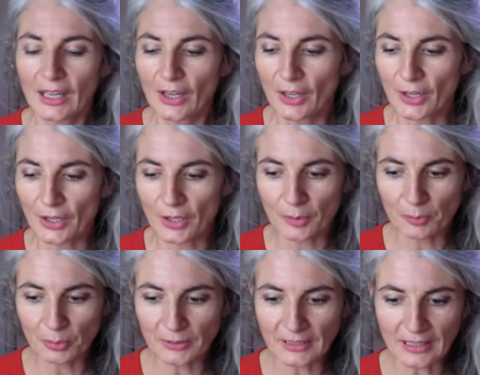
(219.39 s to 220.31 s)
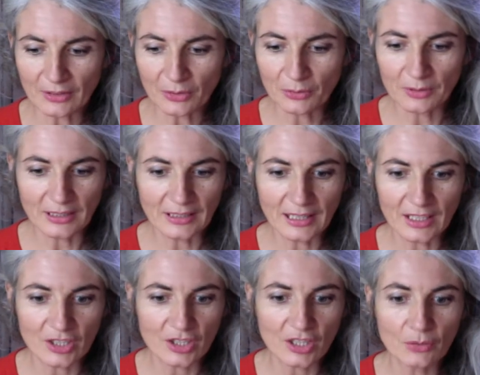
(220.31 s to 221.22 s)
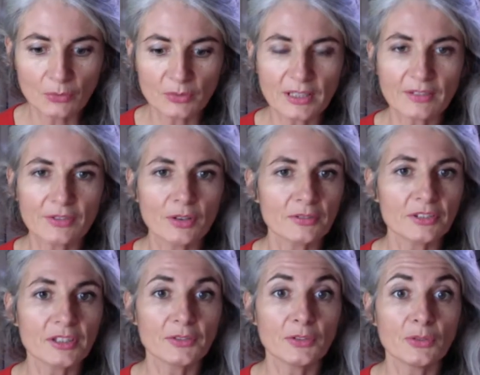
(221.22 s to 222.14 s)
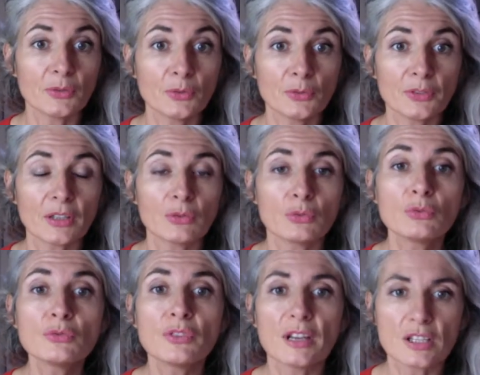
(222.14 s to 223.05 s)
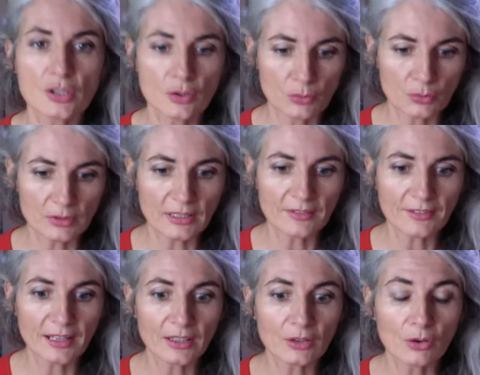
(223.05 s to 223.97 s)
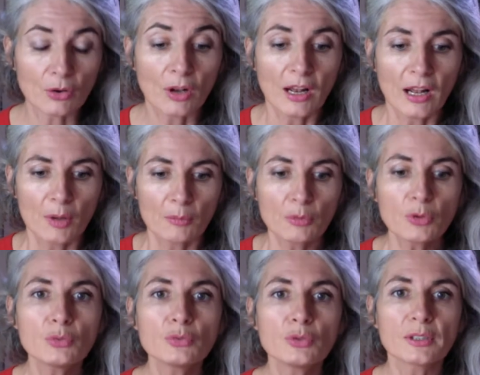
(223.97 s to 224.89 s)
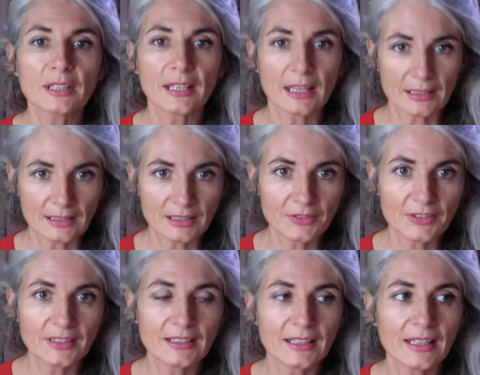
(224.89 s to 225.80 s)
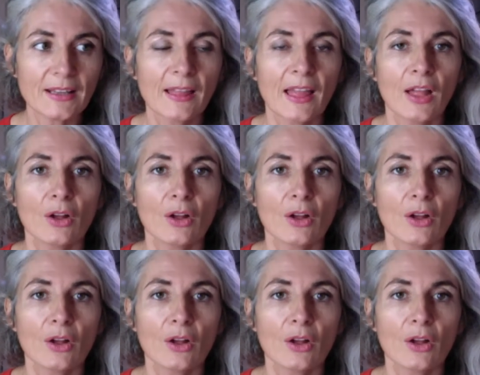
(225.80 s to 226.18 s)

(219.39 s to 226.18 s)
euh, peut-être une énergie où vous avez envie de, faire de nouvelles choses avec euh, beaucoup de créativité.